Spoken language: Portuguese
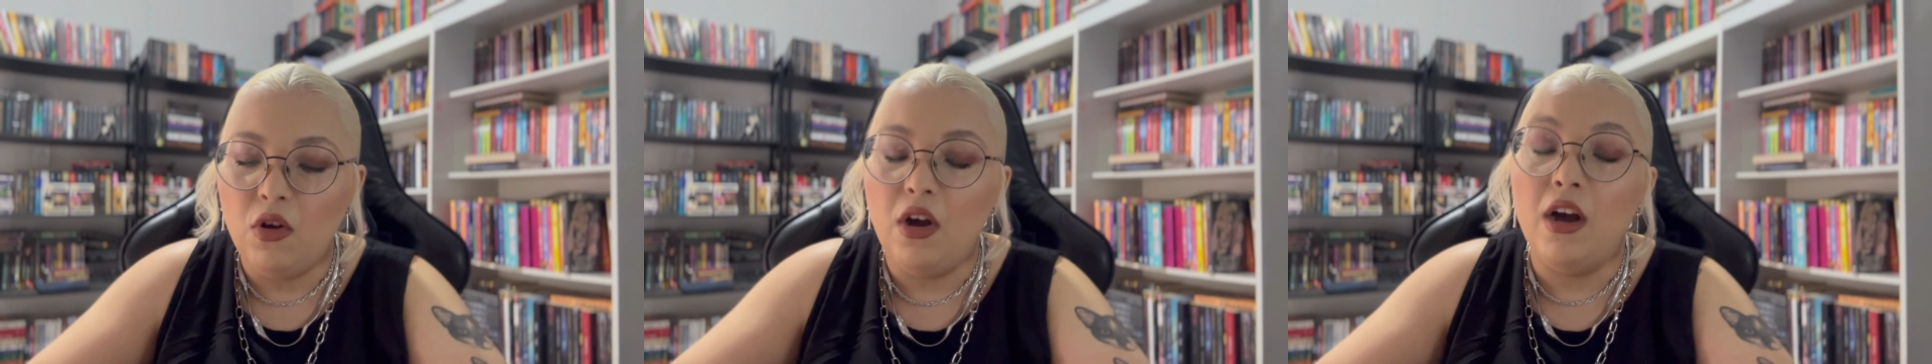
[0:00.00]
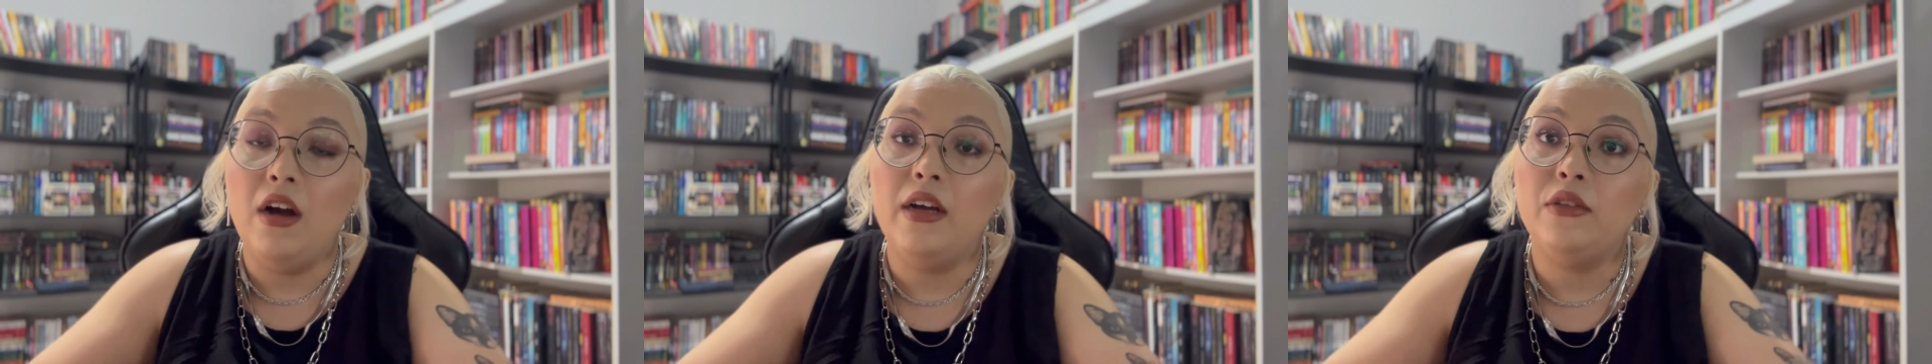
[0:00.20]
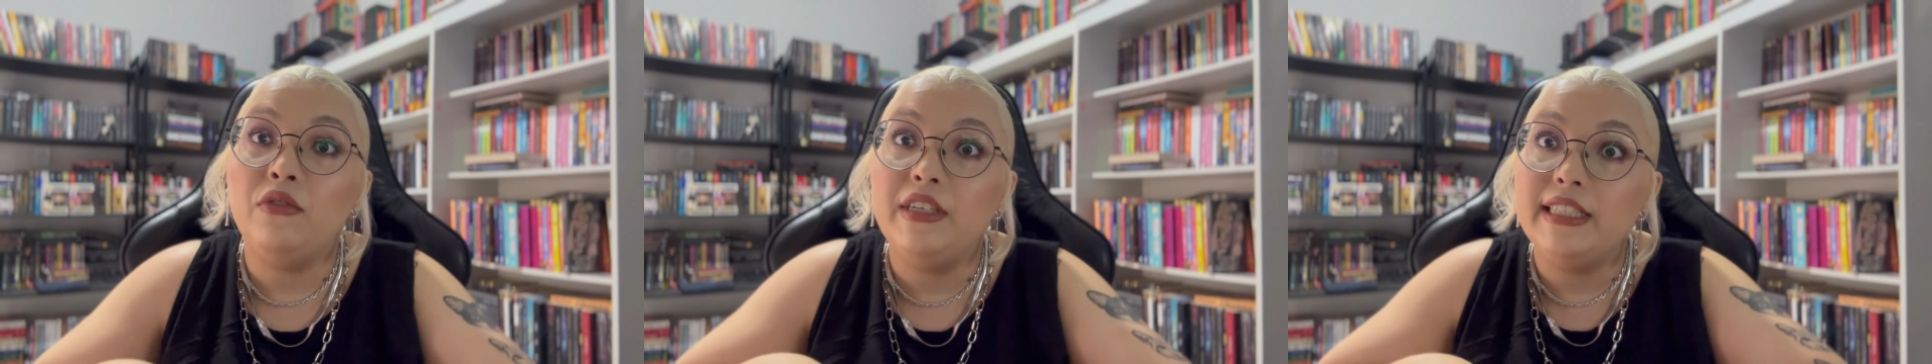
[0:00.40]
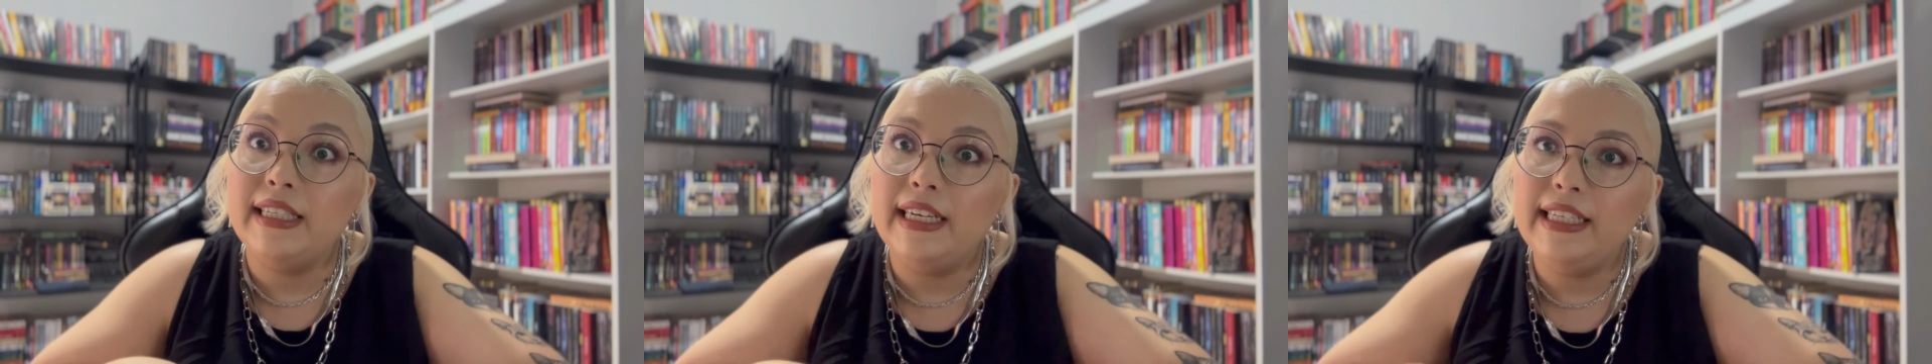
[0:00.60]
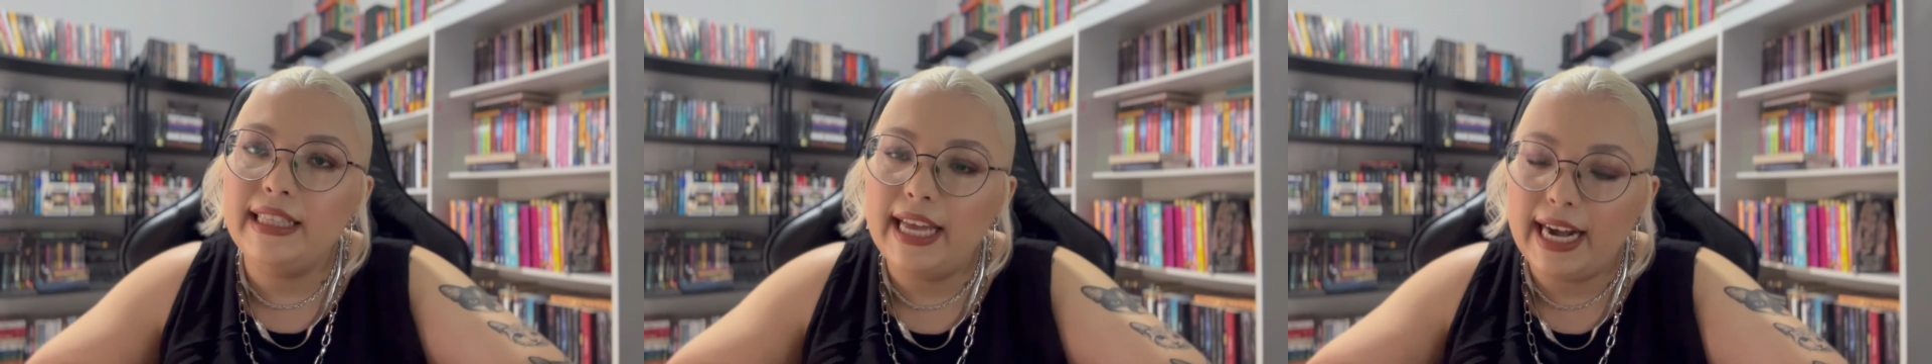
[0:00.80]
A Turista
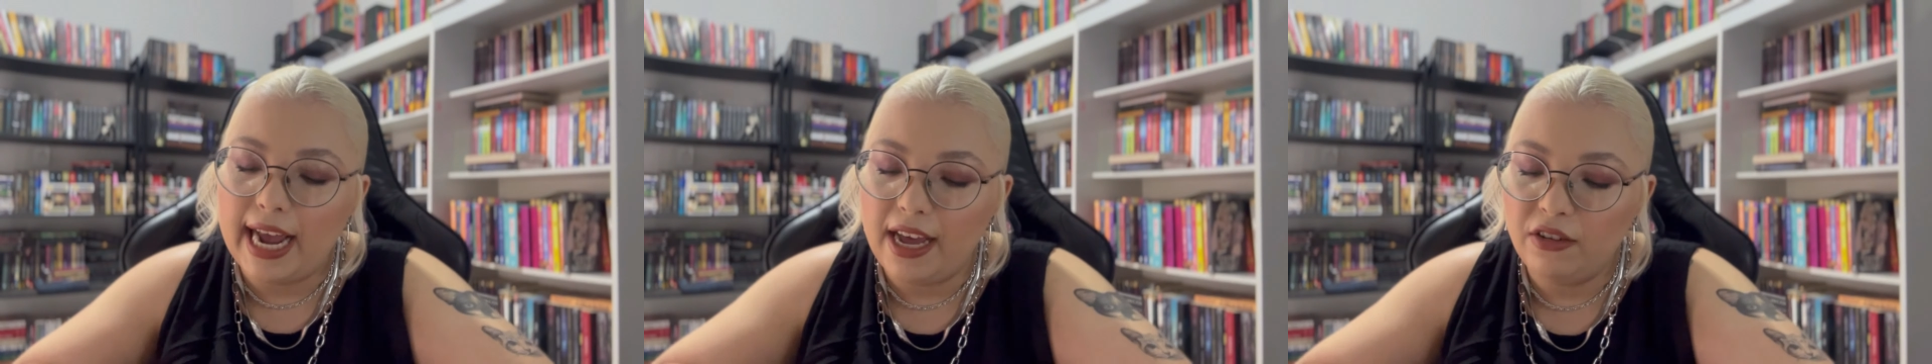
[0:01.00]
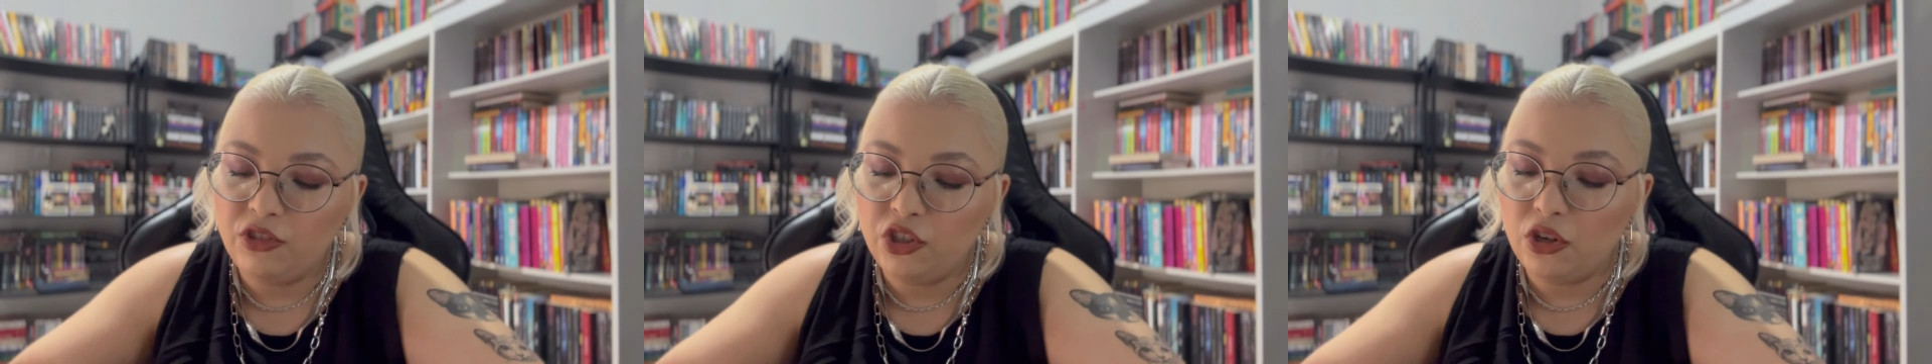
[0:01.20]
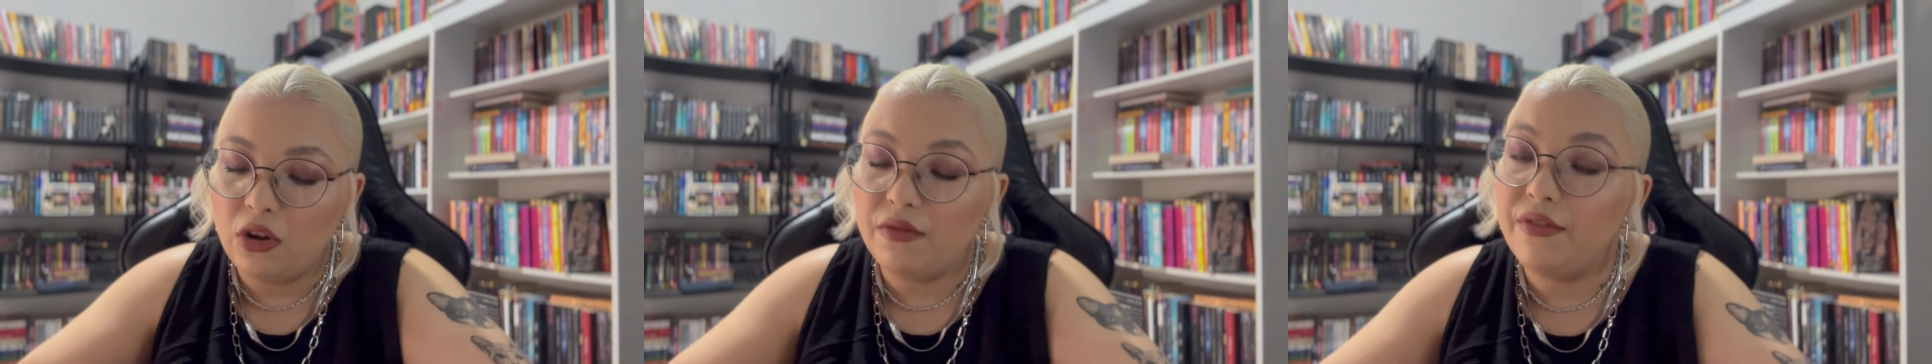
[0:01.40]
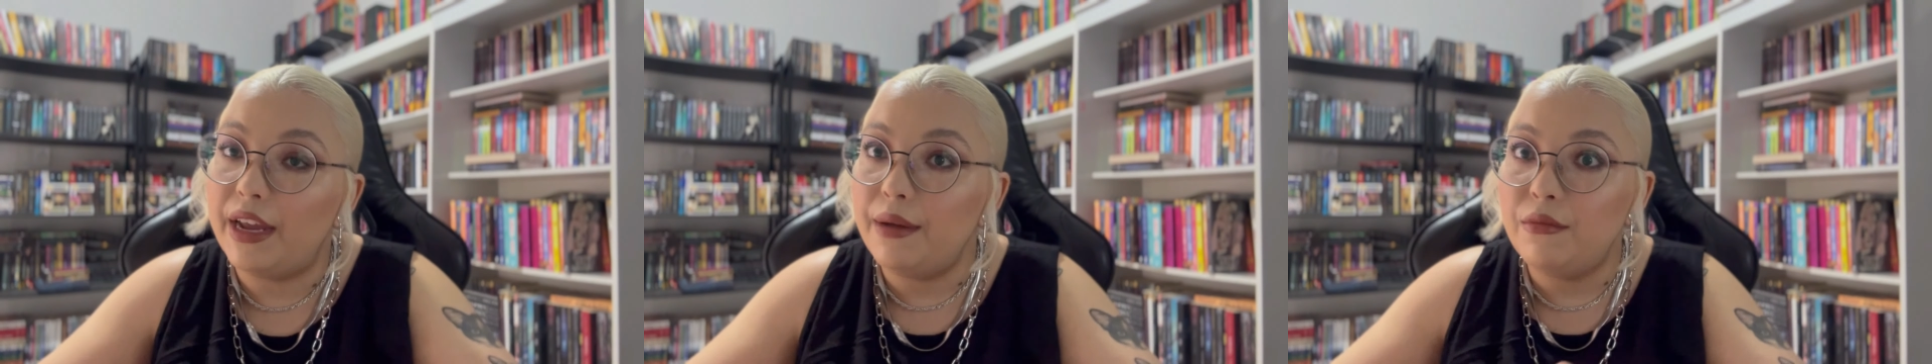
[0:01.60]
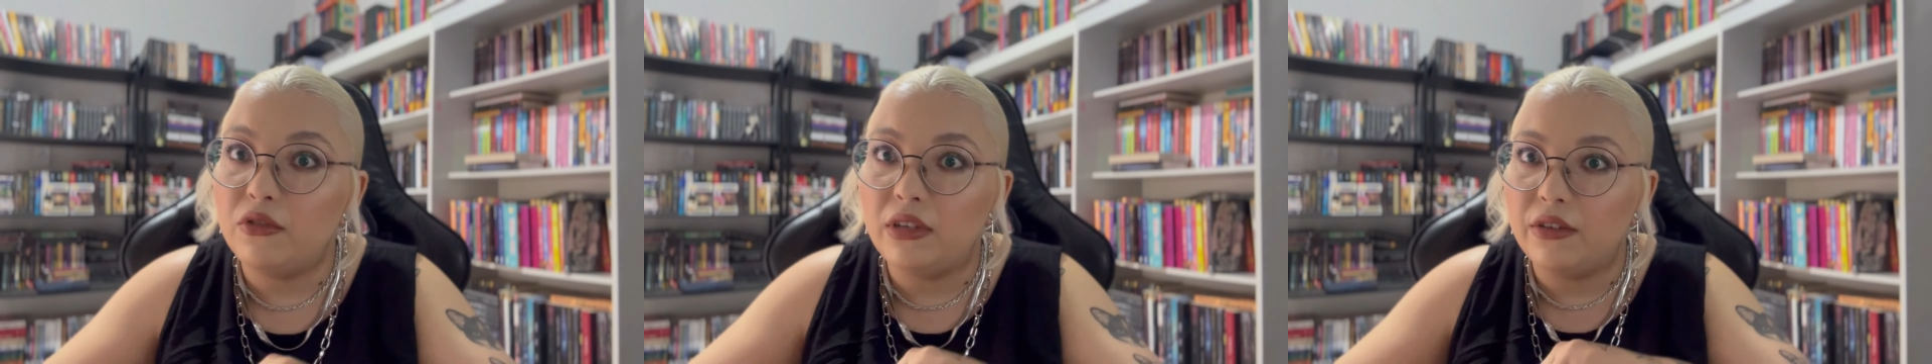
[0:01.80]
Literário de
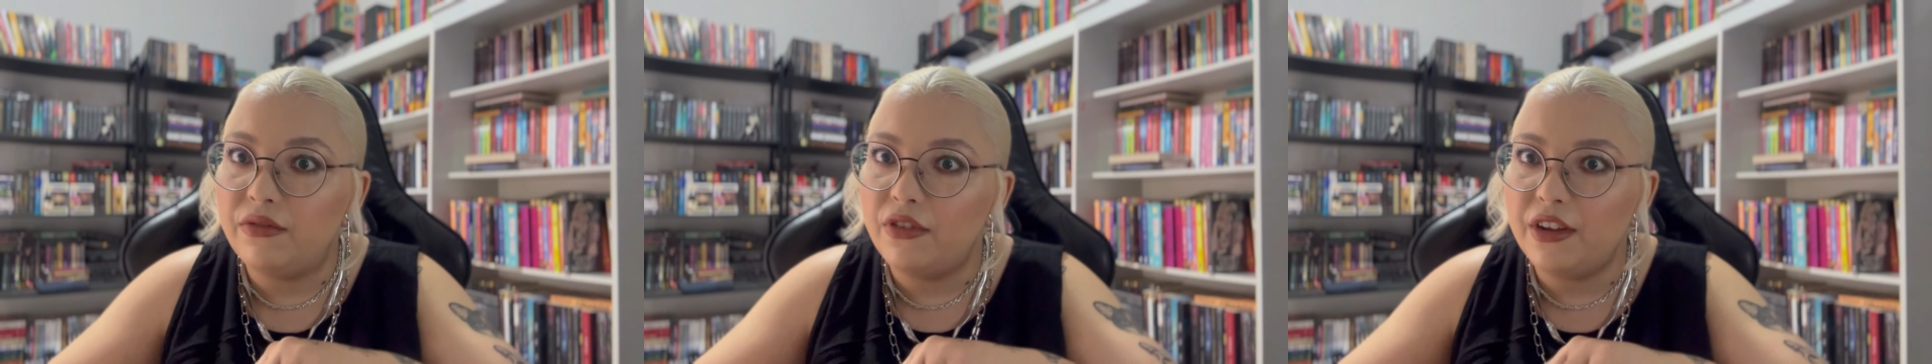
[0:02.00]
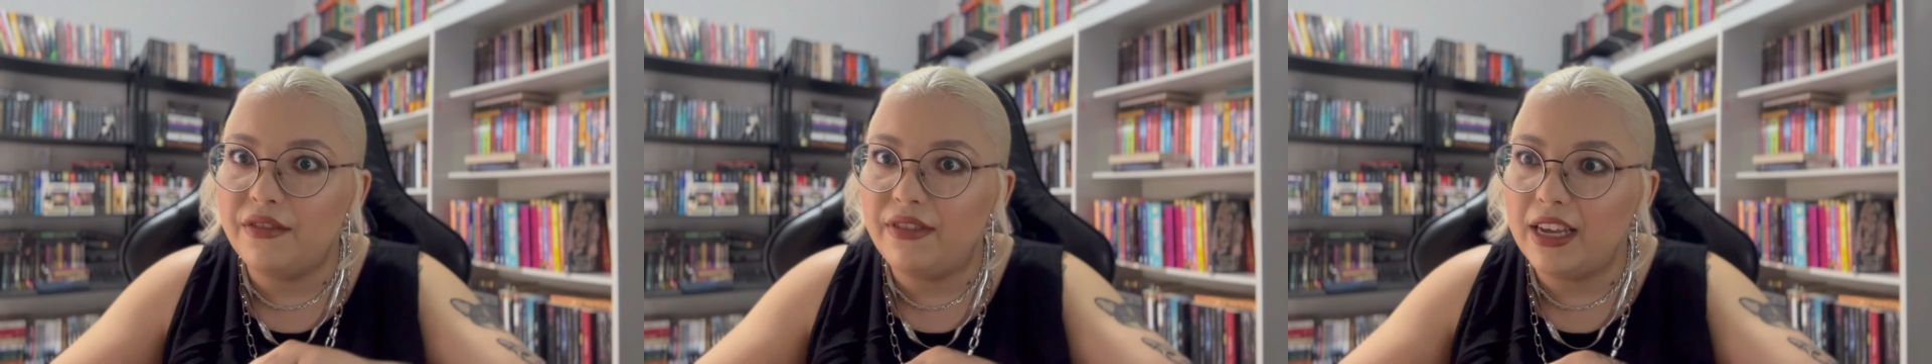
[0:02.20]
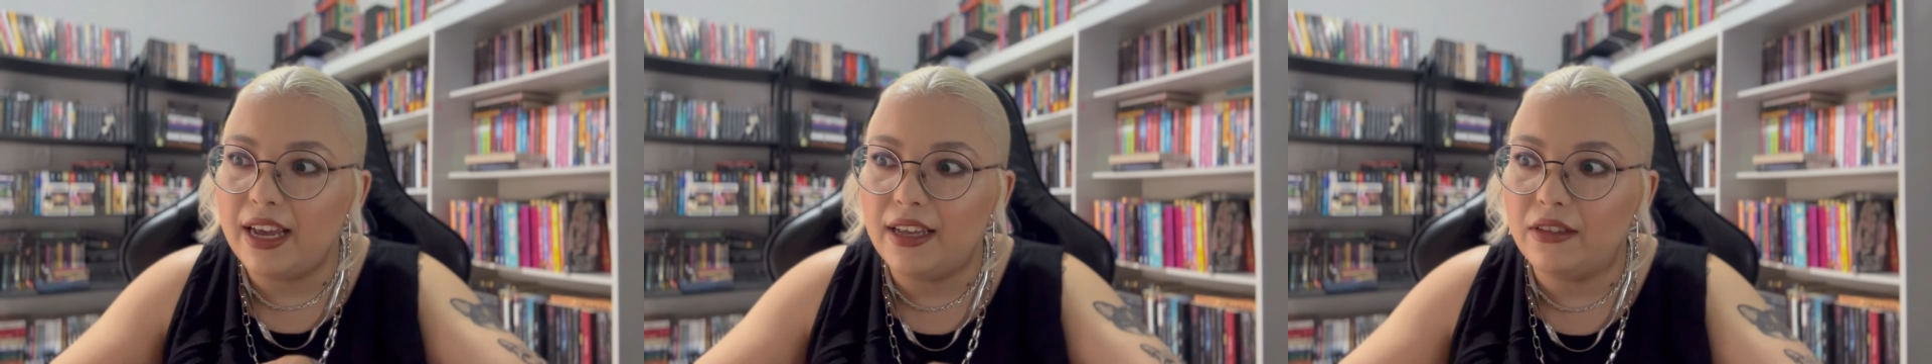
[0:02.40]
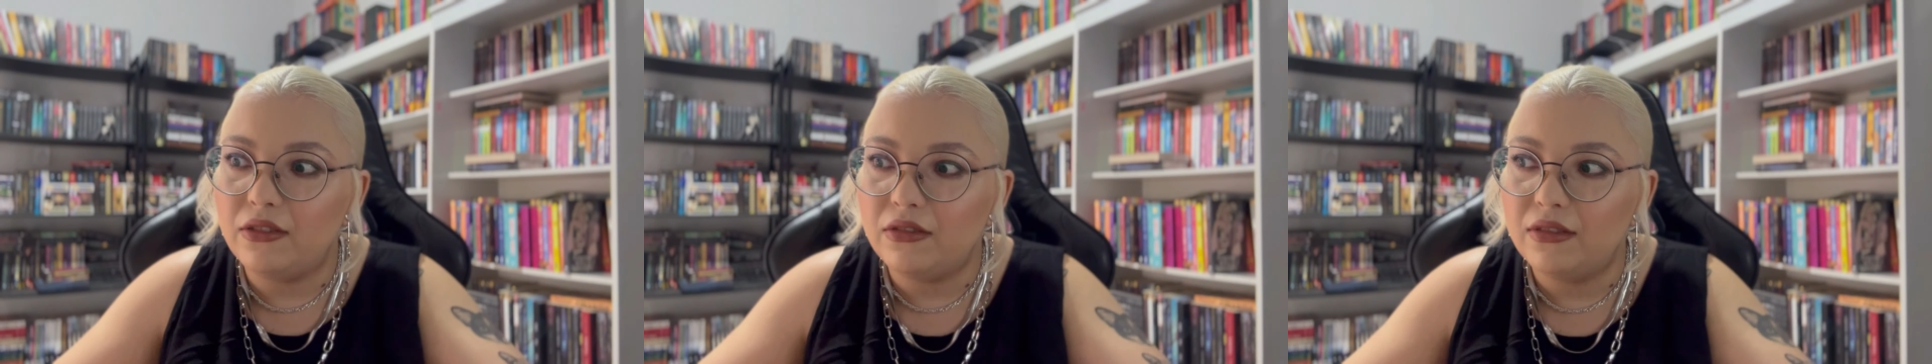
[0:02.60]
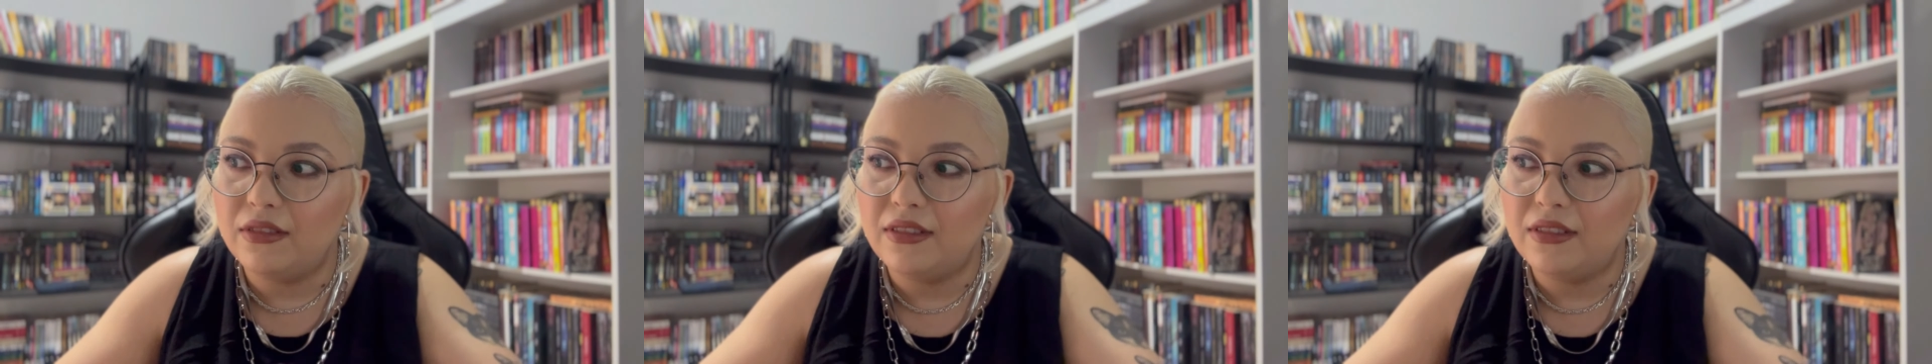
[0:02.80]
novembro não foi enviado.